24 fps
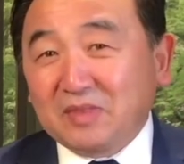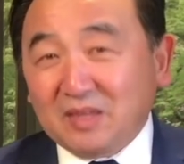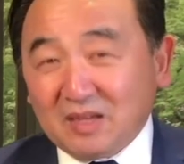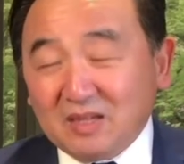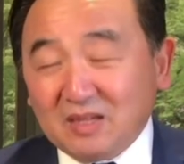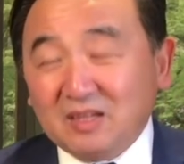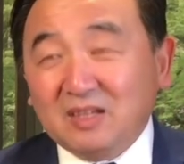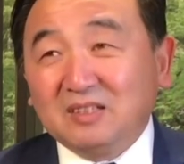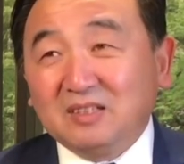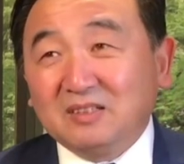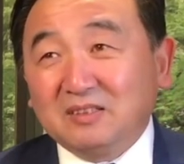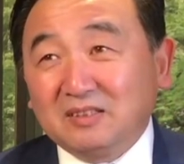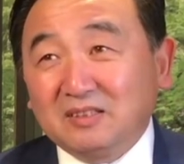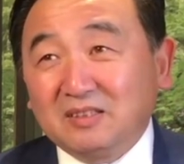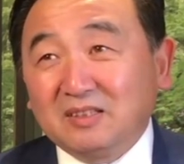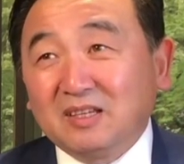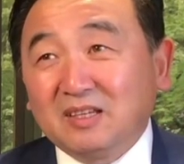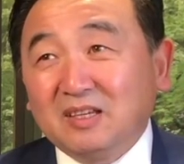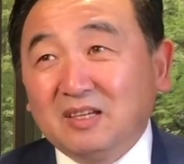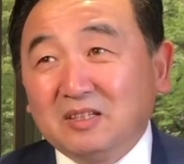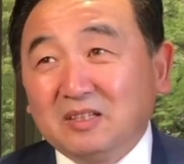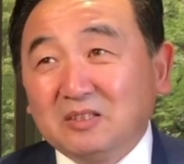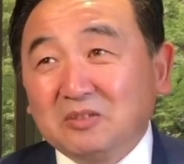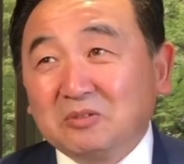很
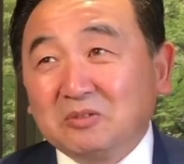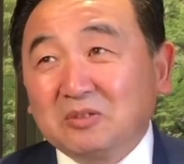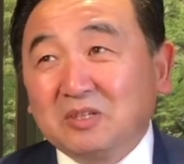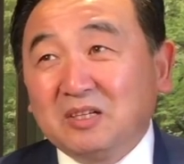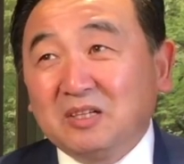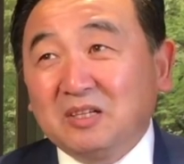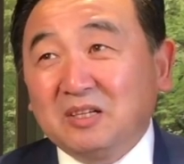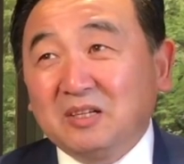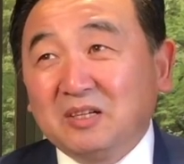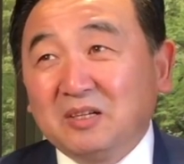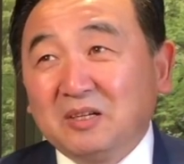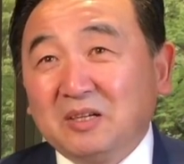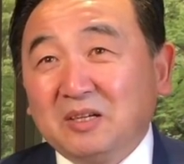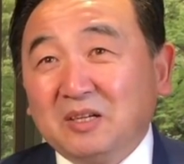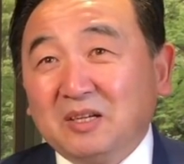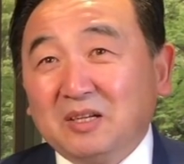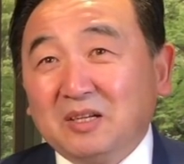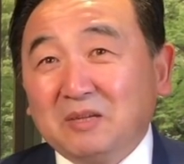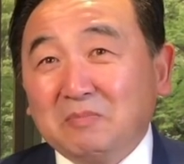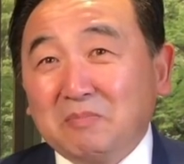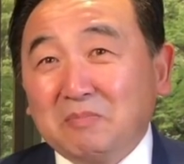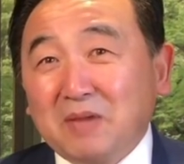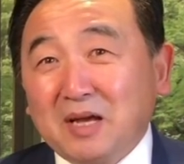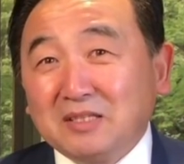就是
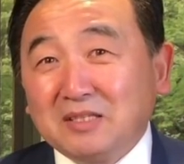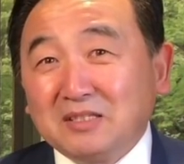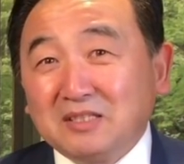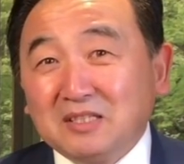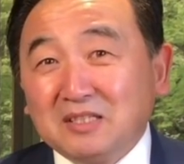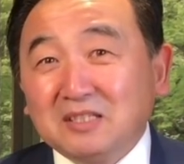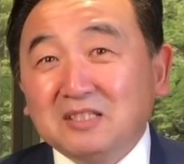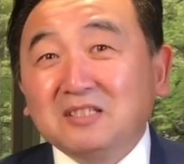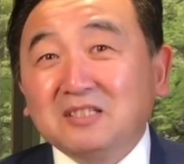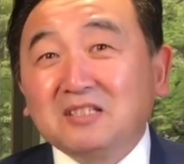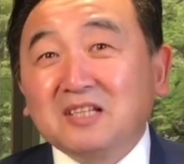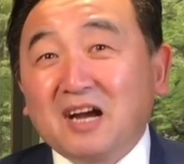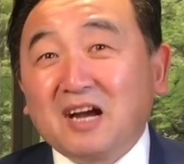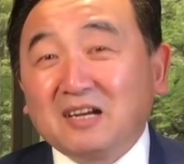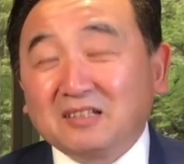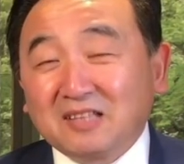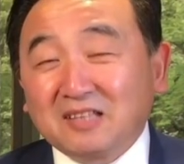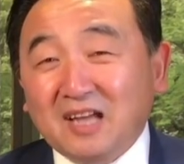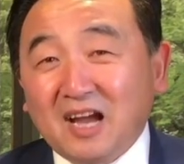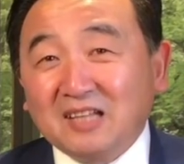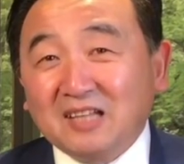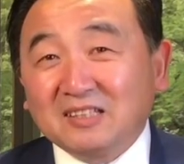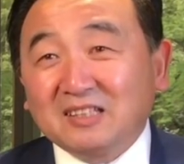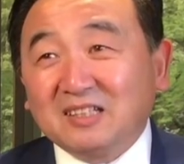蛮欣赏
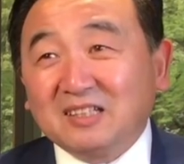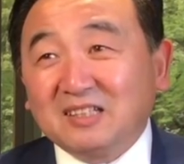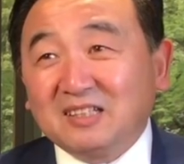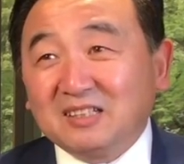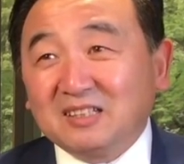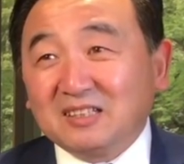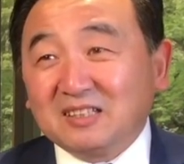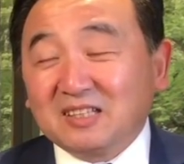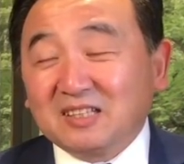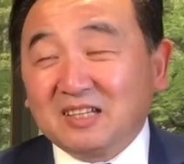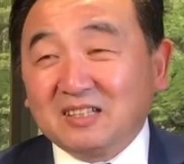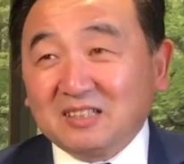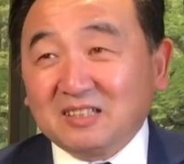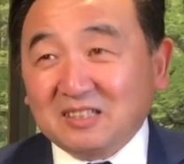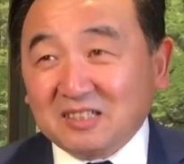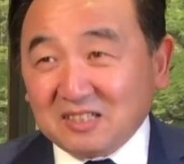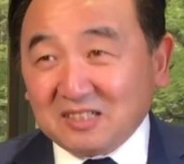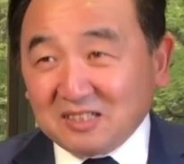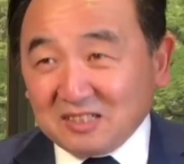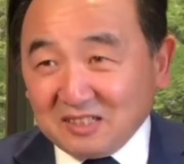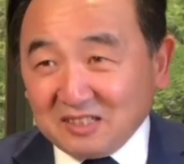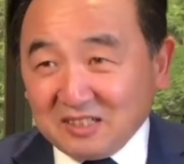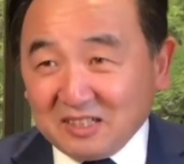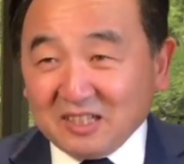他的他的
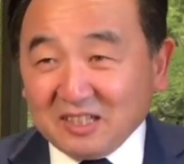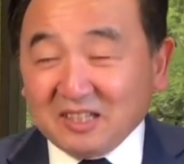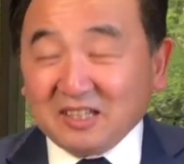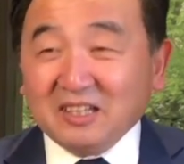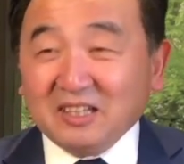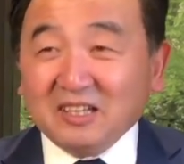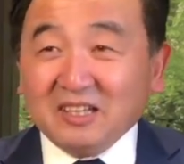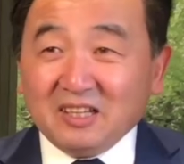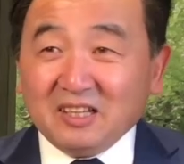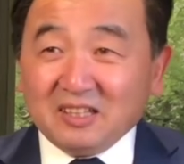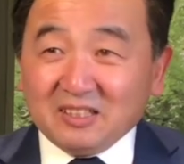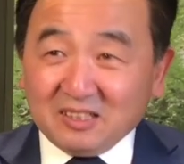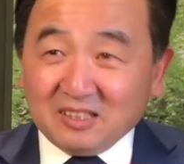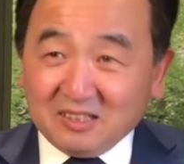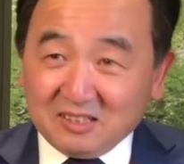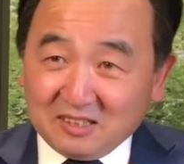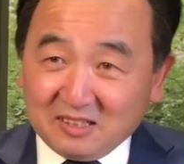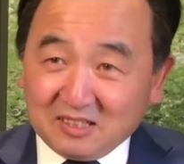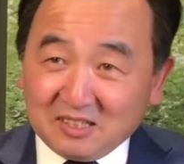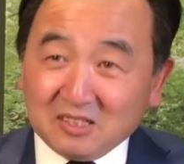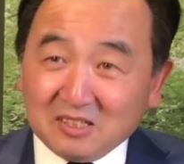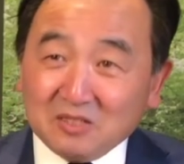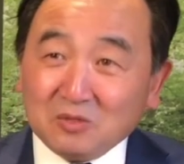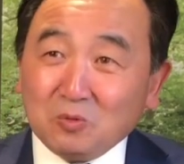事业、他的
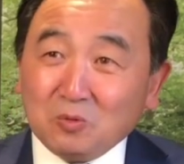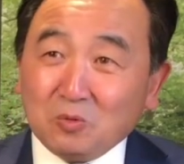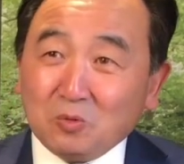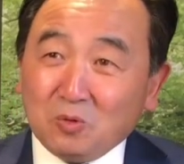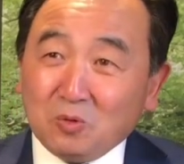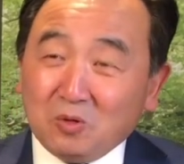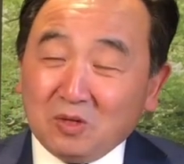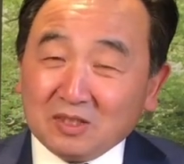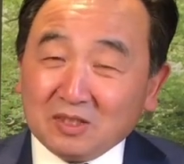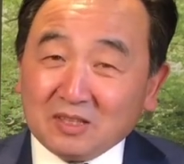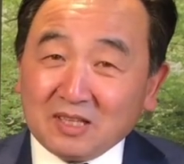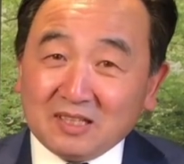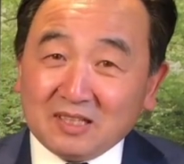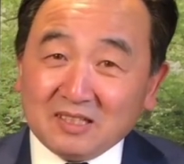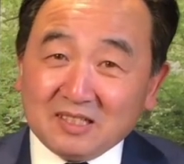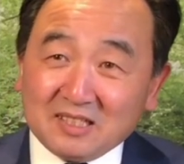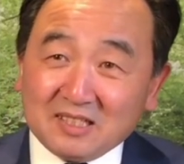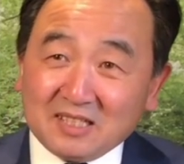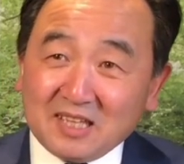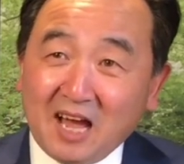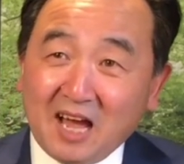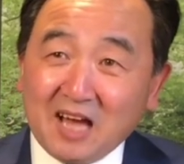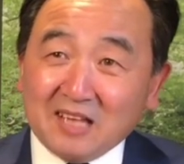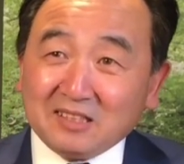生活、他的
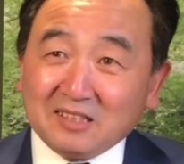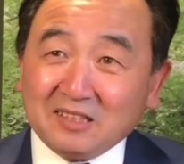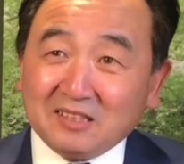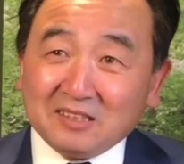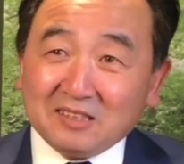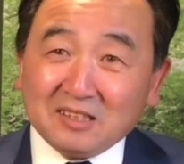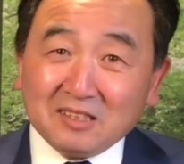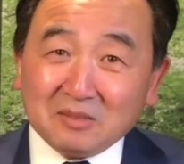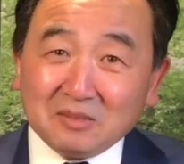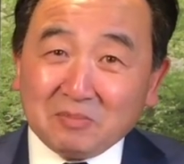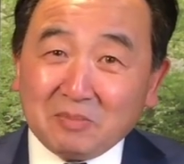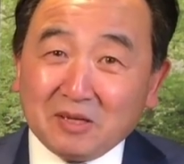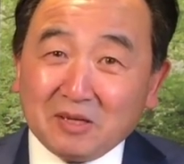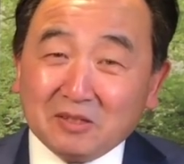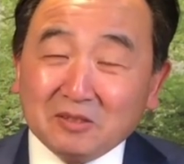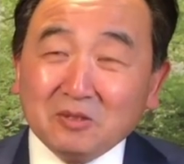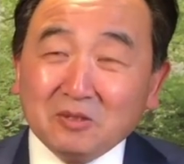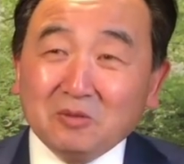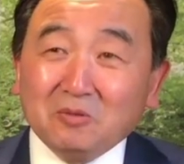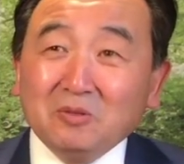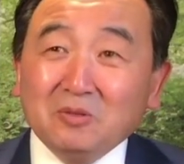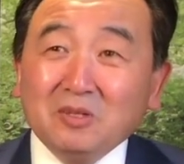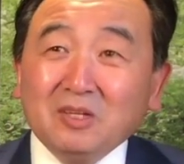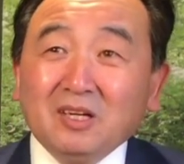家庭、他的朋
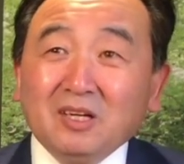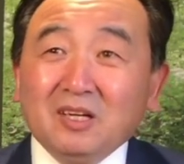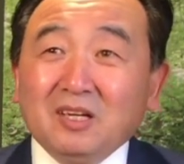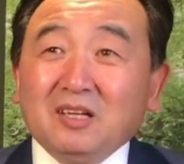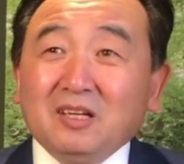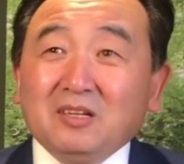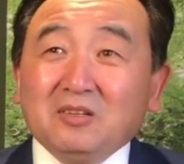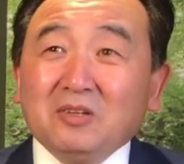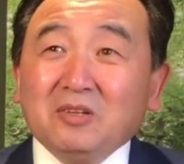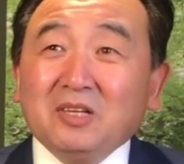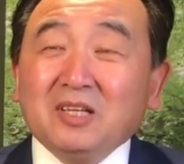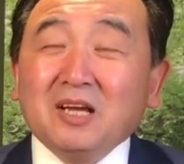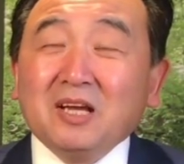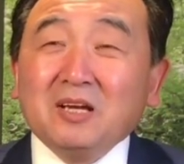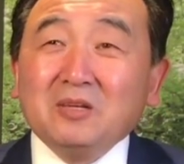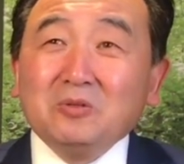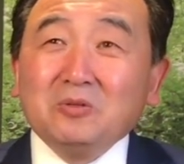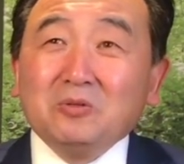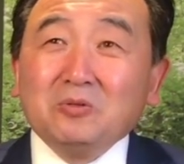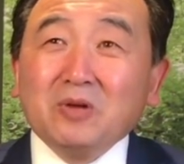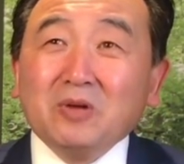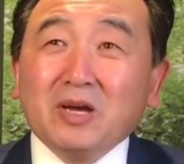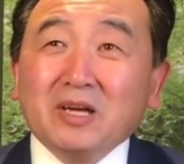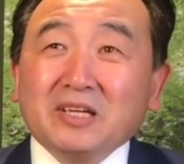友。所以他
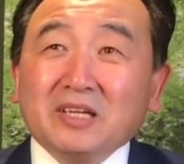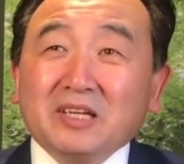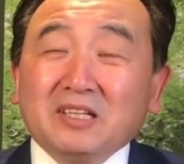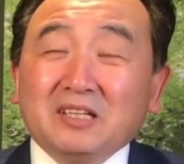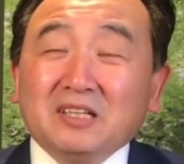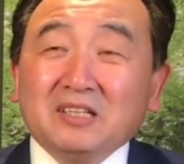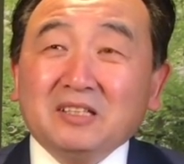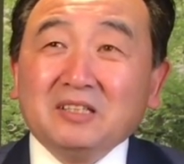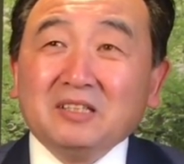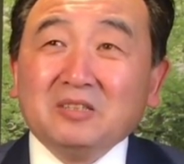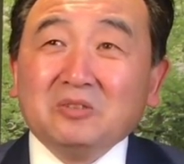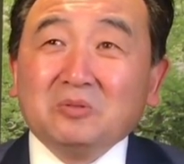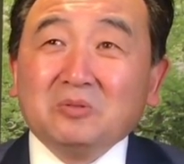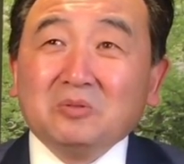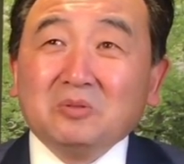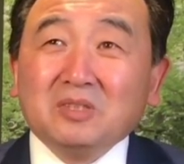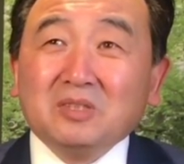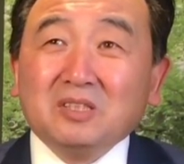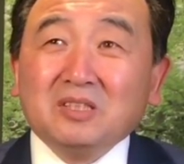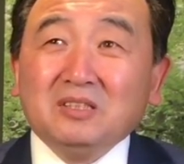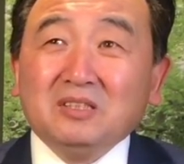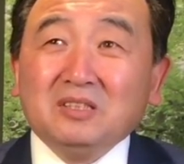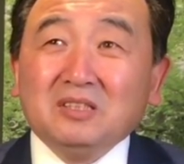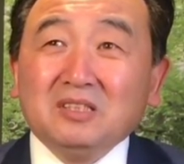永远给人一种
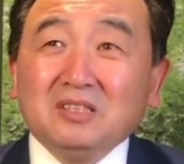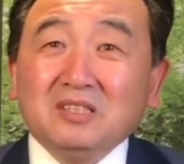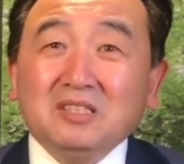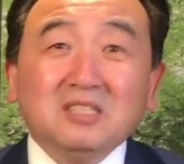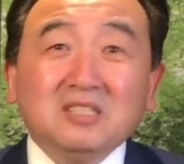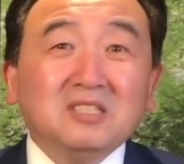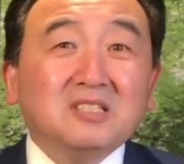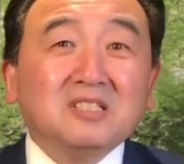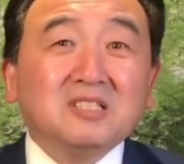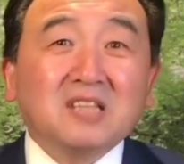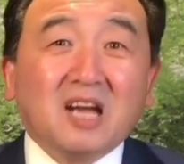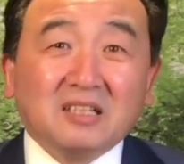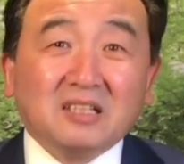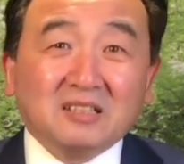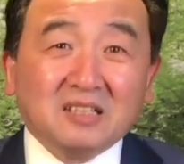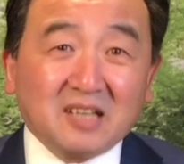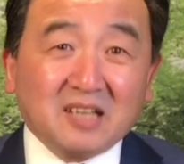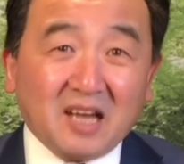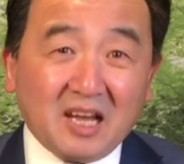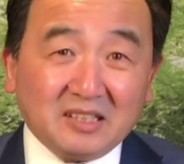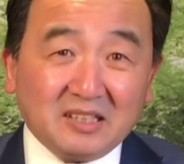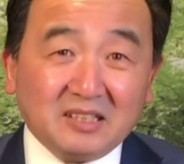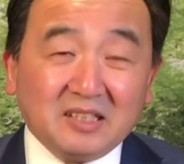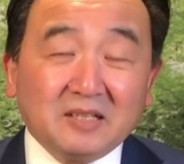很欣赏的
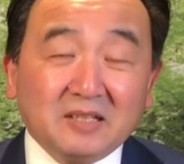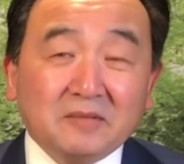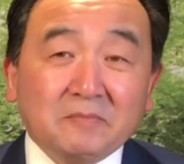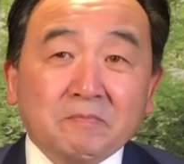概念。